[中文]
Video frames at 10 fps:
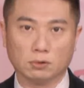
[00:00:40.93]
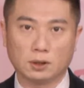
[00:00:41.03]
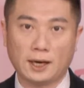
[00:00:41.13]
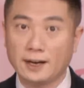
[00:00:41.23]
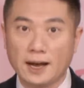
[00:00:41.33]

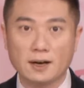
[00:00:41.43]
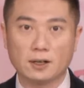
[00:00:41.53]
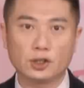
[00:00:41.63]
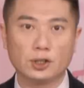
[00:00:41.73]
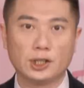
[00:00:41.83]
黑天鹅
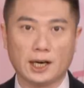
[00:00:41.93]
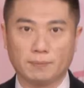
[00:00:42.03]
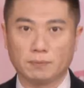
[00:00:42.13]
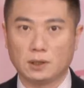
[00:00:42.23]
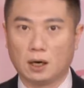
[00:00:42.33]
事件，
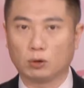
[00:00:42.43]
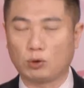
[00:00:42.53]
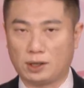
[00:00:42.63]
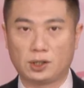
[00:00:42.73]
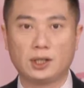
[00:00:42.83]
然后
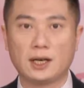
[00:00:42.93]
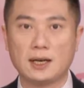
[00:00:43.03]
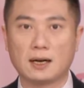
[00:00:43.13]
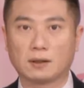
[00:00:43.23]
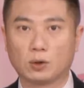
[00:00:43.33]
短时间
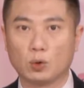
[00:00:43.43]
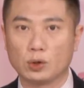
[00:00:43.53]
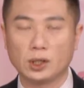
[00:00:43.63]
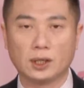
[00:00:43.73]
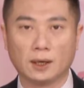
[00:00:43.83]
让股
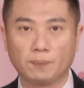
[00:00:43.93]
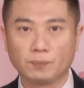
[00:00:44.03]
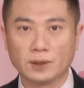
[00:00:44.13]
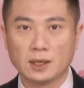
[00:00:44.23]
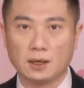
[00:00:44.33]
市呢
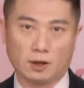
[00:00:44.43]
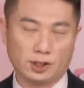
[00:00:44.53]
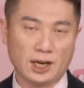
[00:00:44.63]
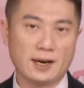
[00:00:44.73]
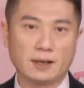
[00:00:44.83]
啊
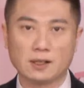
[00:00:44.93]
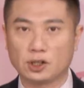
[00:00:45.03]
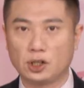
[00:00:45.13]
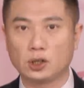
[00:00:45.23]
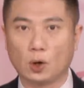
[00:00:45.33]
接连的
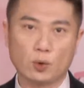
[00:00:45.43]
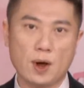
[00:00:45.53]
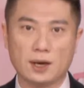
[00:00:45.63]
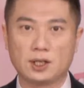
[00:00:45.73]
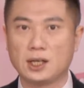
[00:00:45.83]
失守，
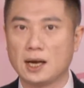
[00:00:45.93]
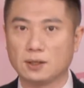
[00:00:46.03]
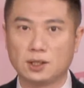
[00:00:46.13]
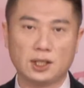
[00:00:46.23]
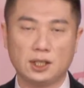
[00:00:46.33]
月
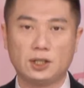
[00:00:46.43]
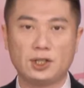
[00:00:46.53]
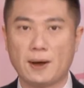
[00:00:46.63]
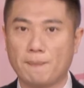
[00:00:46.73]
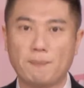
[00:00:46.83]
线、季
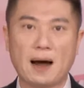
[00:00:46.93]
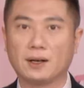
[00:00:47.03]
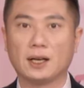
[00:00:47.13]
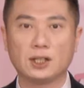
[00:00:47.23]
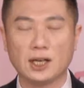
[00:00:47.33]
线、半
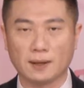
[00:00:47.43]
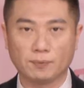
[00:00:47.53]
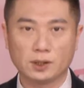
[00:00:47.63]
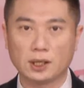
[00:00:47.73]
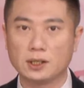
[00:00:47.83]
年线，
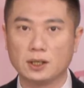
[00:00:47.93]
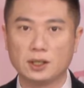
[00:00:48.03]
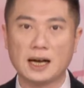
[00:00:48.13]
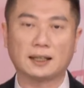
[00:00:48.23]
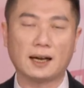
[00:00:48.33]
甚至
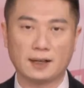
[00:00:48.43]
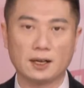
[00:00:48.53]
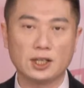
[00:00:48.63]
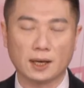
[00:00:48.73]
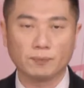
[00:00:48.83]
下探年
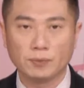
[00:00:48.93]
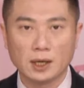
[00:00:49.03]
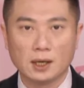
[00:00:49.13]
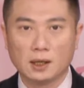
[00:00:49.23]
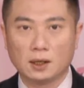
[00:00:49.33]
线，
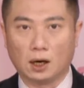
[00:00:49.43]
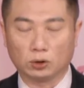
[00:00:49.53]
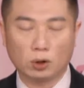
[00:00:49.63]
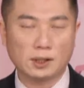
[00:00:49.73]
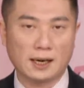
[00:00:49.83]
啊，
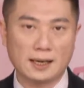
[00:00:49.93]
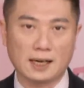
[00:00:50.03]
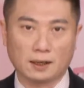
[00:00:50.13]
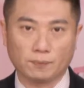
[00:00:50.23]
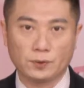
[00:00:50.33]
通常来
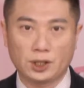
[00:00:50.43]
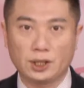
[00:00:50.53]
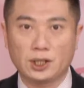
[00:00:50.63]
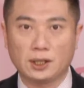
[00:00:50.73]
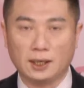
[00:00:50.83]
讲，心
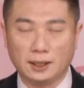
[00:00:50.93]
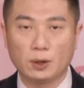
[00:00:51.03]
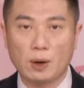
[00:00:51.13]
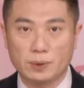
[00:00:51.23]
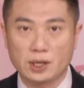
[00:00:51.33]
情一定
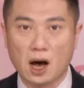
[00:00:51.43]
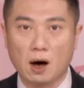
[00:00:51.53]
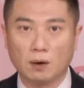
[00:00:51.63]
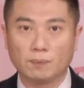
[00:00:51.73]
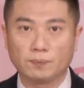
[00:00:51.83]
会比
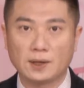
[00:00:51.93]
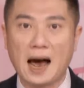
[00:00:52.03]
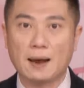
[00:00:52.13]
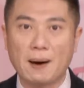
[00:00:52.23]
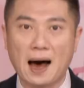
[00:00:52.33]
较
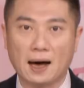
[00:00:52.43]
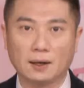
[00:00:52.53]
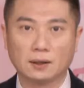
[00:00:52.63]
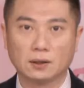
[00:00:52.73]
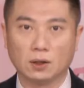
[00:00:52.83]
害怕
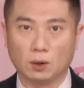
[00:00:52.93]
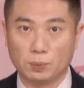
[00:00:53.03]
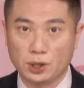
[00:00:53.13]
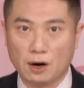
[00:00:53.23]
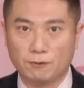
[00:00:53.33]
啊，比
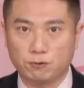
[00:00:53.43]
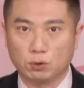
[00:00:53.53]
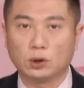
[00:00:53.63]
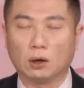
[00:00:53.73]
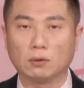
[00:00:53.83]
较浮
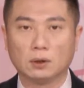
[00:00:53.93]
动。